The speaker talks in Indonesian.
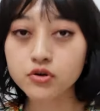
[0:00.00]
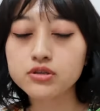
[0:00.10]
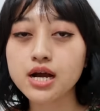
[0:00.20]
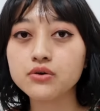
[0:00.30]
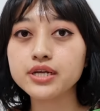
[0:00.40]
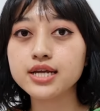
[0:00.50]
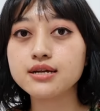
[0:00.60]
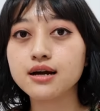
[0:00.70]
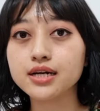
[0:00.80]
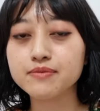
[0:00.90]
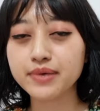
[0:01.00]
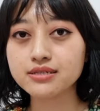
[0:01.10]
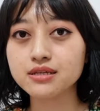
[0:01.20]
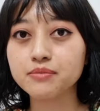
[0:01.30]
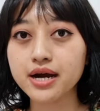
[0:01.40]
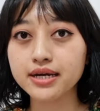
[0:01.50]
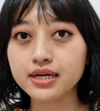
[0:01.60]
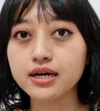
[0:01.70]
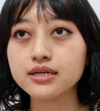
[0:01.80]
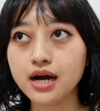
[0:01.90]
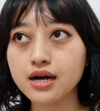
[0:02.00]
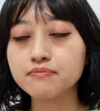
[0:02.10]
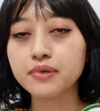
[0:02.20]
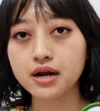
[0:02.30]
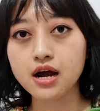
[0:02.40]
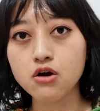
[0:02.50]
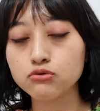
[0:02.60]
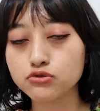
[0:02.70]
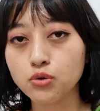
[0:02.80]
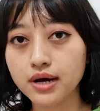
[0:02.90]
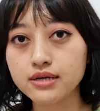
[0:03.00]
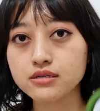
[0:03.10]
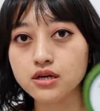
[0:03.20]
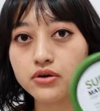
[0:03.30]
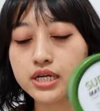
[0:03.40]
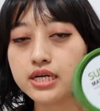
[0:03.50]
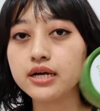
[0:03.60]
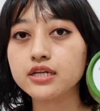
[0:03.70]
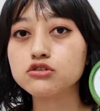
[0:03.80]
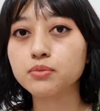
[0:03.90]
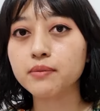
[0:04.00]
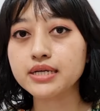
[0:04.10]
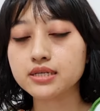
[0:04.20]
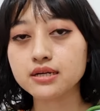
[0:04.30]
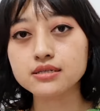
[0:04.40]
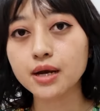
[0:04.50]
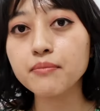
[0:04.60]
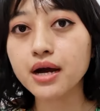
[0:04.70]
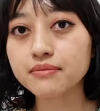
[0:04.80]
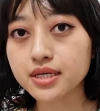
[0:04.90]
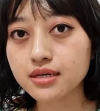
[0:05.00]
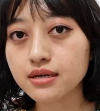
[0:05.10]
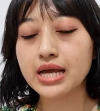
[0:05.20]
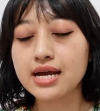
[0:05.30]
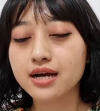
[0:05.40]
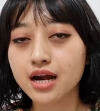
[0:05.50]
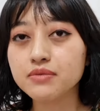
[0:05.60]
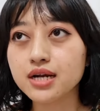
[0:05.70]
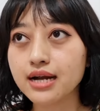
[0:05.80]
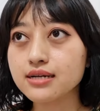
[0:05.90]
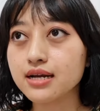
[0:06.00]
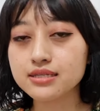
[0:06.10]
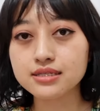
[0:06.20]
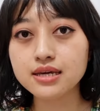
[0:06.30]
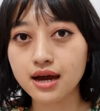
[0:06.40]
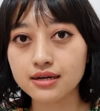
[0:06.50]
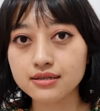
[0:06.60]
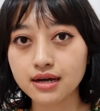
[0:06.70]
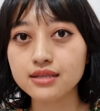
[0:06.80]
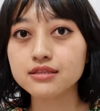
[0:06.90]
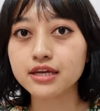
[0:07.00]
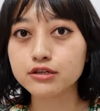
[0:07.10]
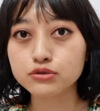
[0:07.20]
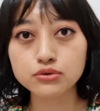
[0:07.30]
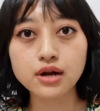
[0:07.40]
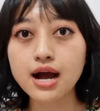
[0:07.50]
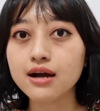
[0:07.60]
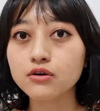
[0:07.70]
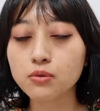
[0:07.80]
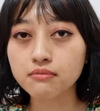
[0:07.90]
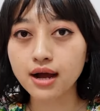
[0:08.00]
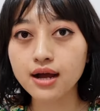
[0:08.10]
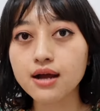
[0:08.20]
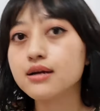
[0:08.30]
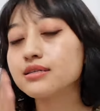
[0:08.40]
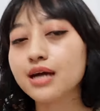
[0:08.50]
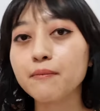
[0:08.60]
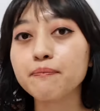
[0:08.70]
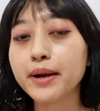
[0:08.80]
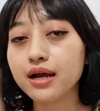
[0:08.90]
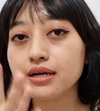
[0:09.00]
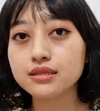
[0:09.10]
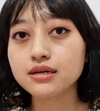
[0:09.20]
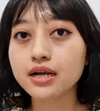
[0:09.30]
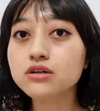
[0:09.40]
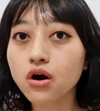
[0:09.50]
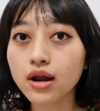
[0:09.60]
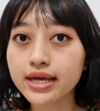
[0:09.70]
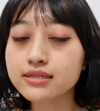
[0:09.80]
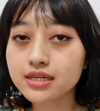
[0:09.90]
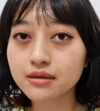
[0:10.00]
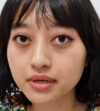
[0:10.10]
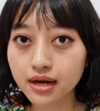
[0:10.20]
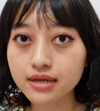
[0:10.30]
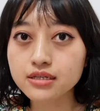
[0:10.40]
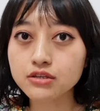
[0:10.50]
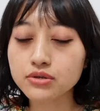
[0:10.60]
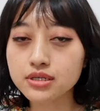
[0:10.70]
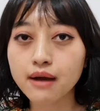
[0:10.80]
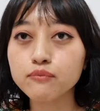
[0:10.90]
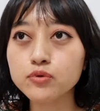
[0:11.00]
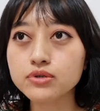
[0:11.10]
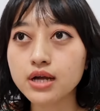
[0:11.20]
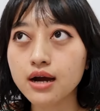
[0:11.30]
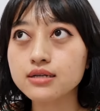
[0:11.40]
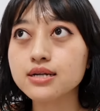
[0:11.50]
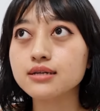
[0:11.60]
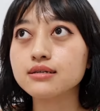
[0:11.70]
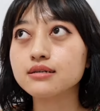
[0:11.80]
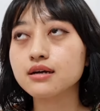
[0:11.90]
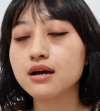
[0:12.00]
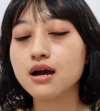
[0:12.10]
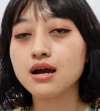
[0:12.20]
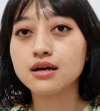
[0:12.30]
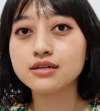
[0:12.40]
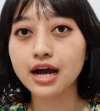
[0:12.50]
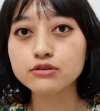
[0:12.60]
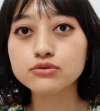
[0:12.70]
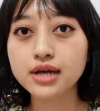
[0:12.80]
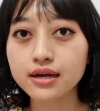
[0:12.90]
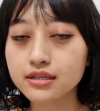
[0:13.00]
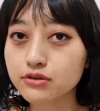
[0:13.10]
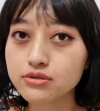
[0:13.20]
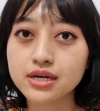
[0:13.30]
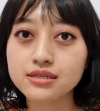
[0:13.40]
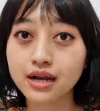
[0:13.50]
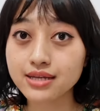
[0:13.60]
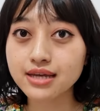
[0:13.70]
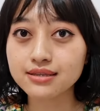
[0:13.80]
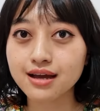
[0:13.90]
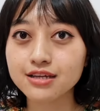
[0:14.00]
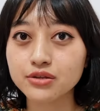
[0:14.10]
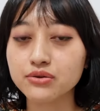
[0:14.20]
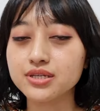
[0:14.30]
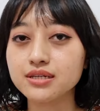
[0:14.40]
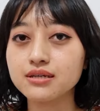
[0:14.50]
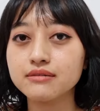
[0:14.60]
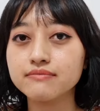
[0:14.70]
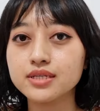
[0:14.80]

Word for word: menurut aku ini adalah clay mask terbaik yang pernah aku coba sejauh ini ya ini super matcha dari Sambai Mi karena beneran dari segi harga, tekstur, aroma sampai ketika dioles dan dibilas itu dia mudah dan nggak nyusahin terus hasilnya nyata gitu loh. Jadi